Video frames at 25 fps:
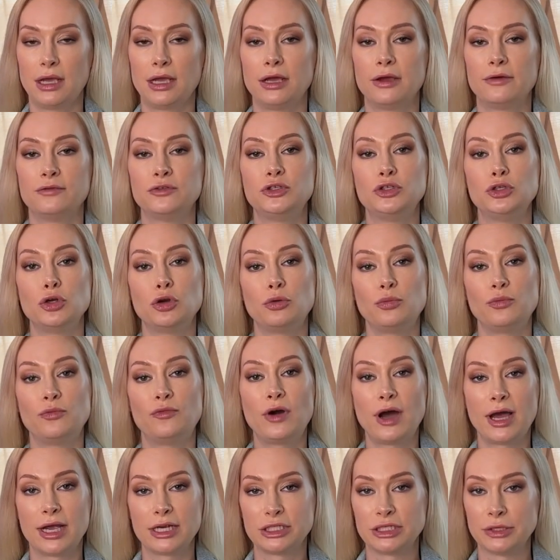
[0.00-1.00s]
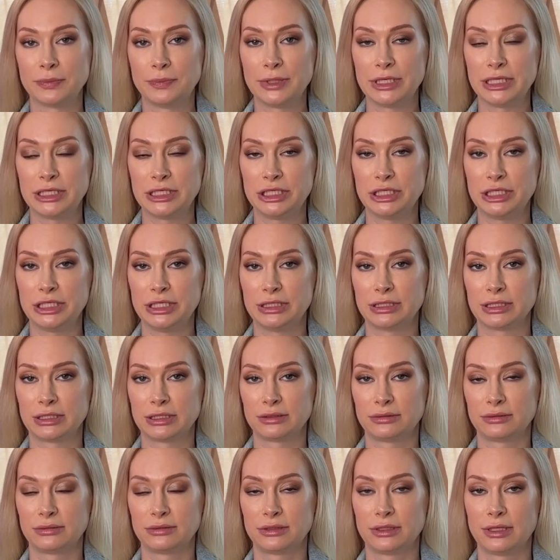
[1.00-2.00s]
В чем ваша
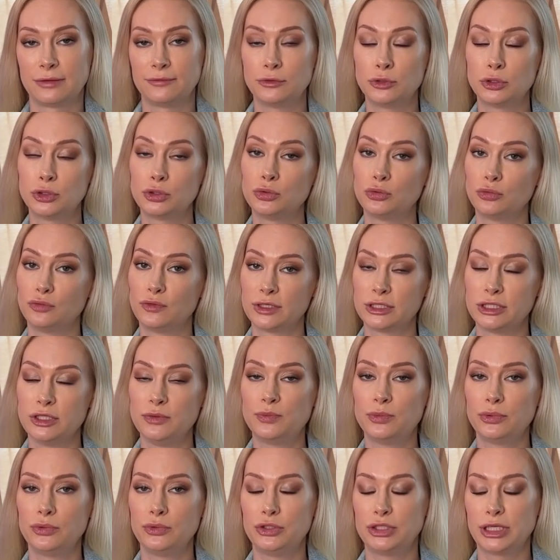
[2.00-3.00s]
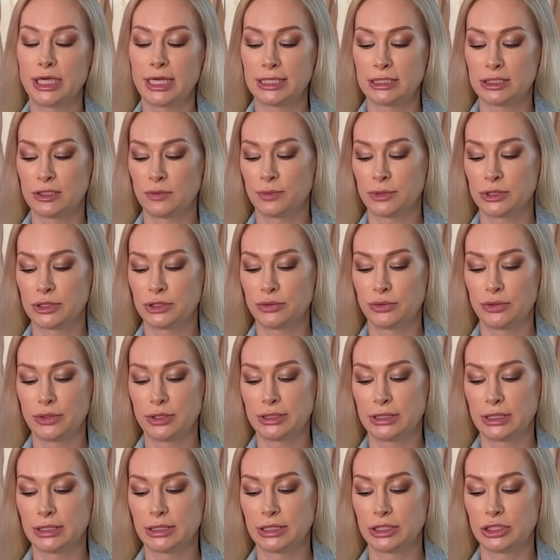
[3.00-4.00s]
причина того, что у вас не получается
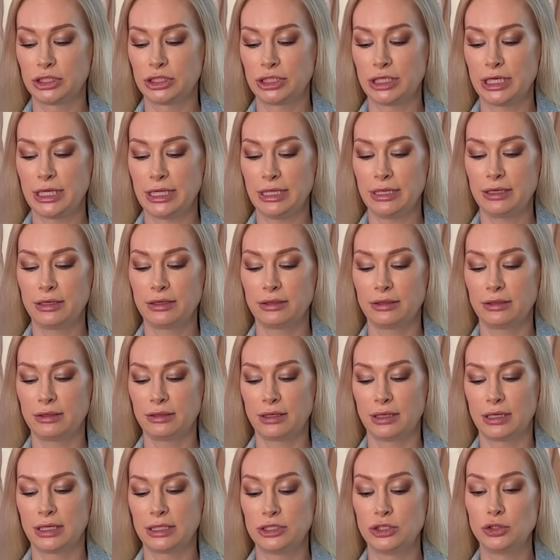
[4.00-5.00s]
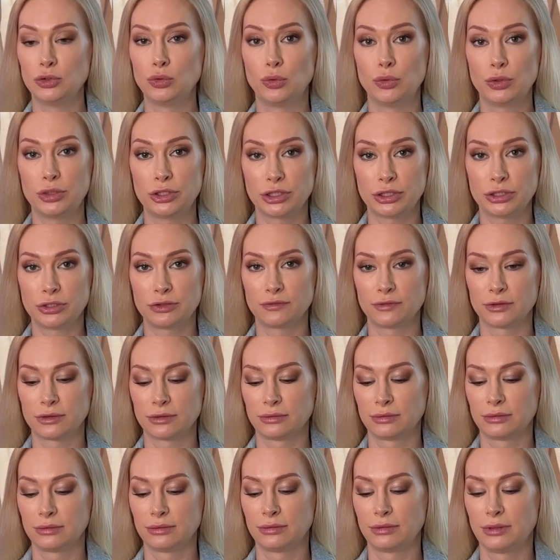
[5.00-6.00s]
построить отношения, одиночество?
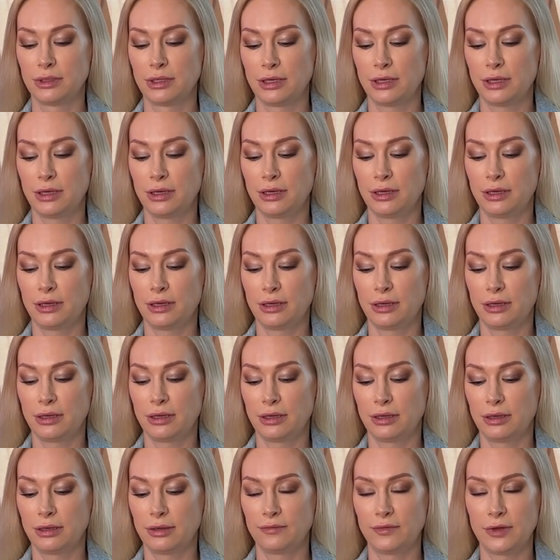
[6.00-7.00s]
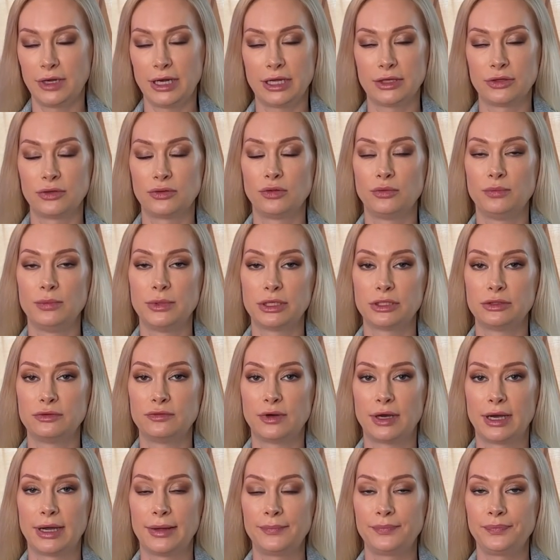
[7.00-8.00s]
Вариант номер
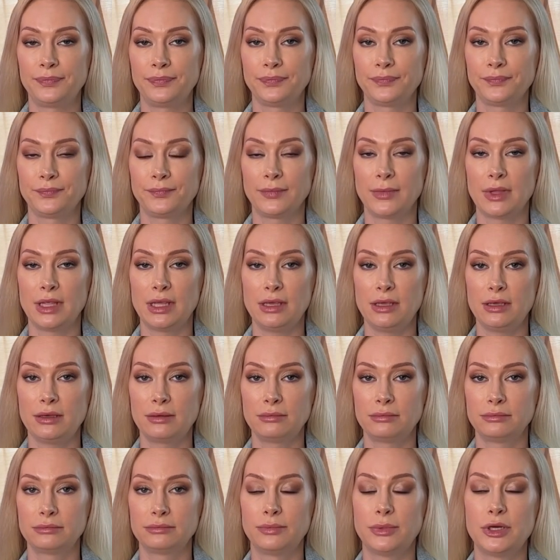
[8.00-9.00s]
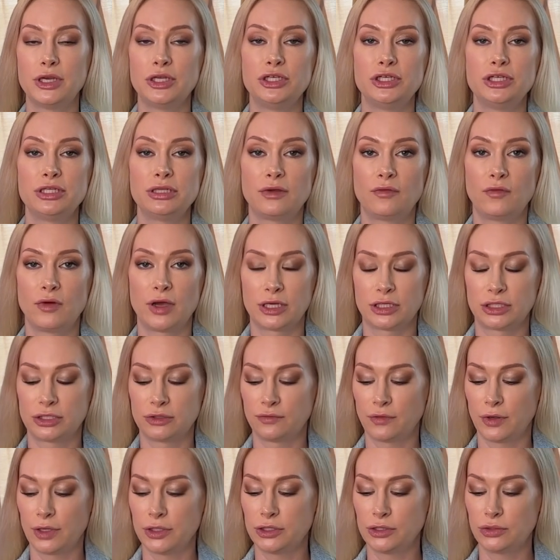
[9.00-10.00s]
два. И причина
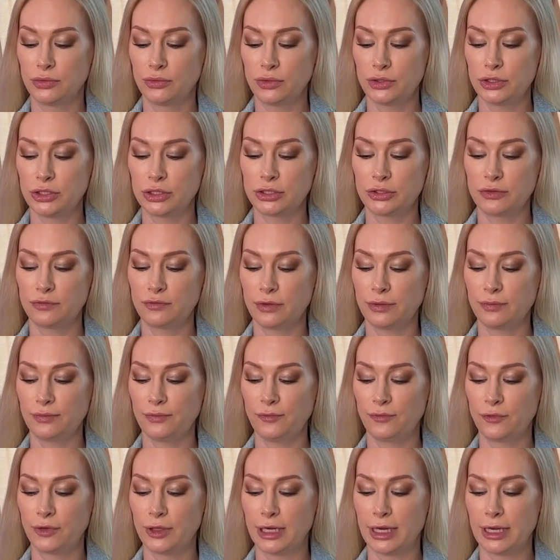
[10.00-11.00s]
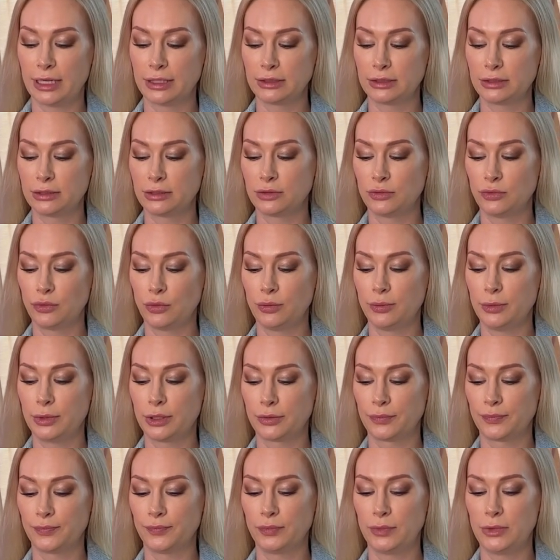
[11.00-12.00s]
вашего одиночества, вариант
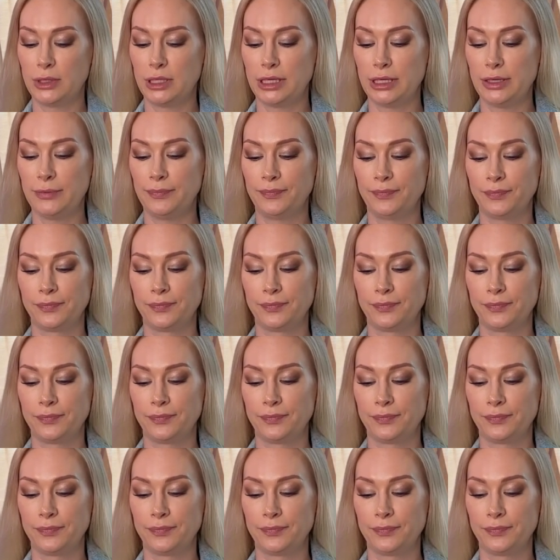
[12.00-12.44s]
номер три.